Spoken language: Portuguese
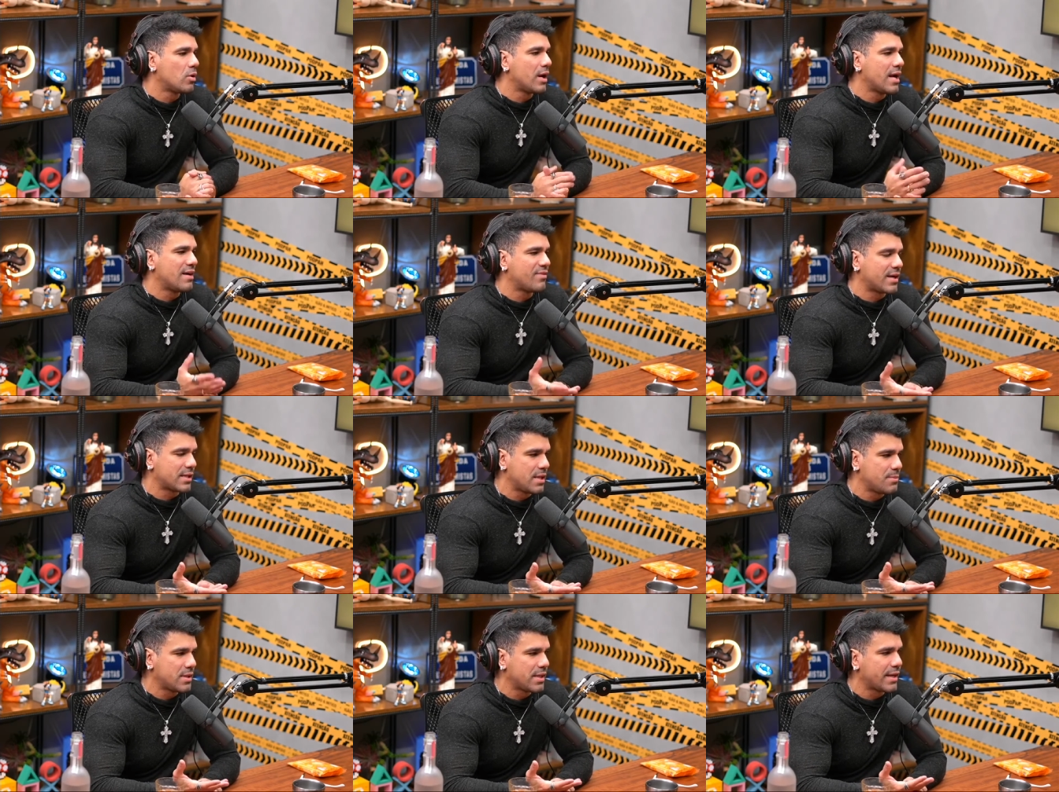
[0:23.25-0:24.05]
Eu ganhava
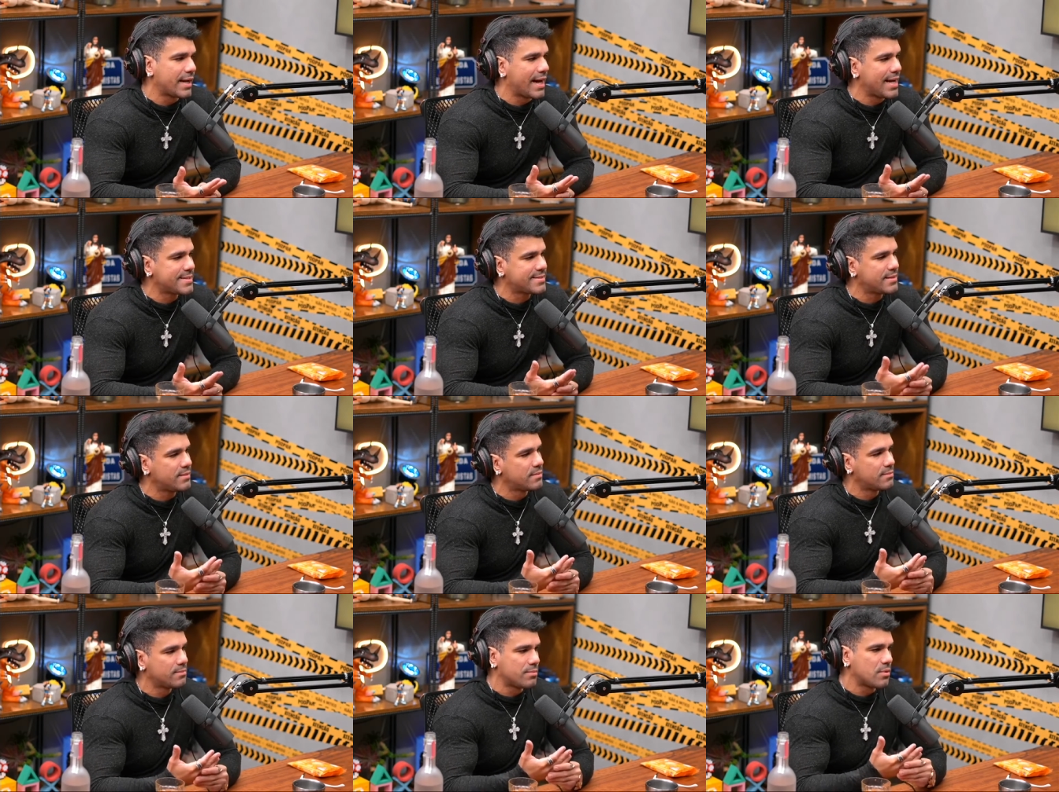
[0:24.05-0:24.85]
academia de
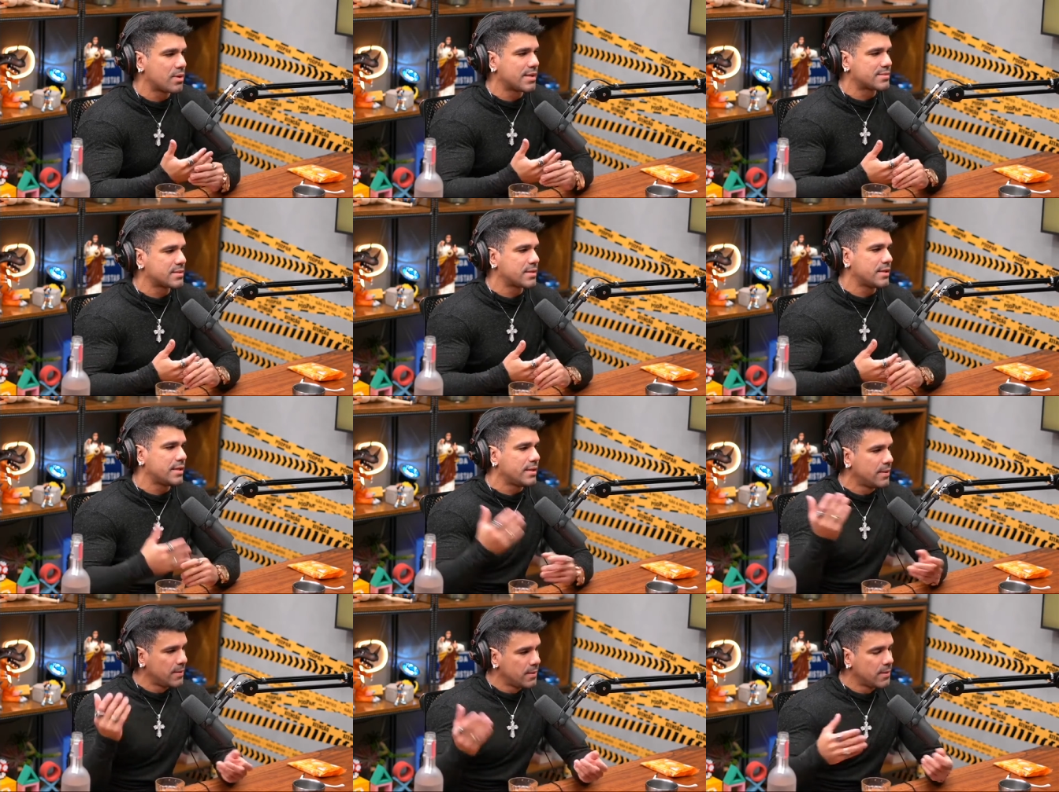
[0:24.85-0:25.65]
graça, por causa
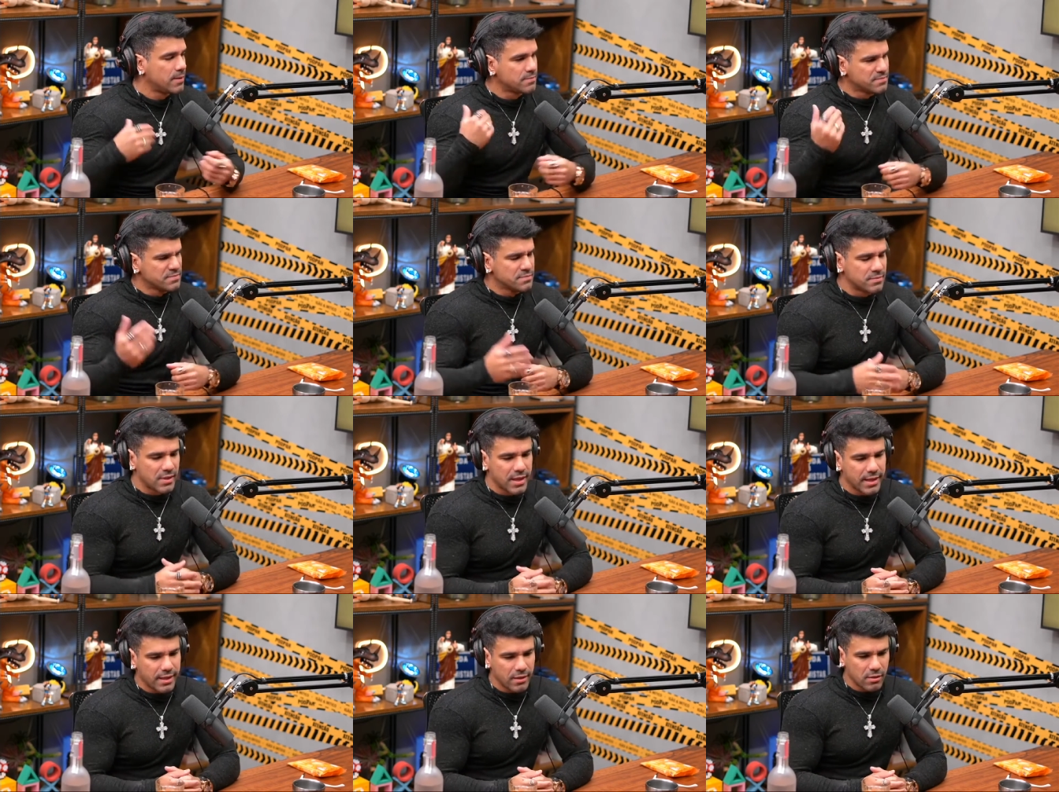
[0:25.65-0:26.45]
que
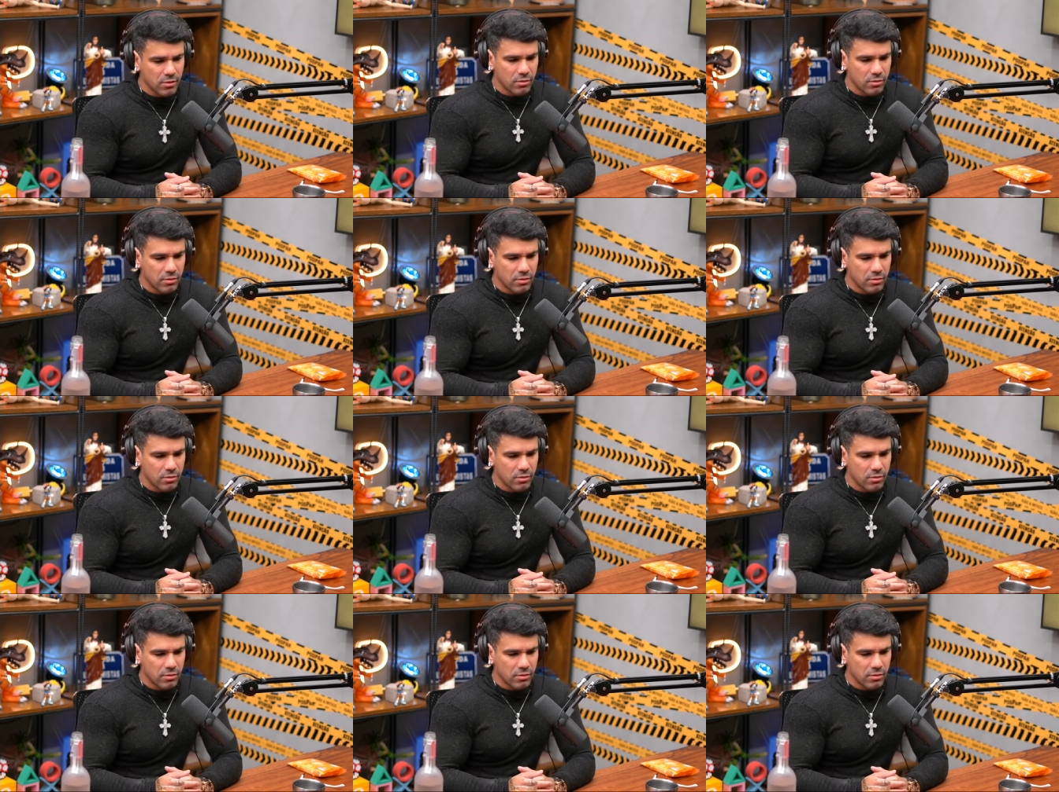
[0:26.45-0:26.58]
né?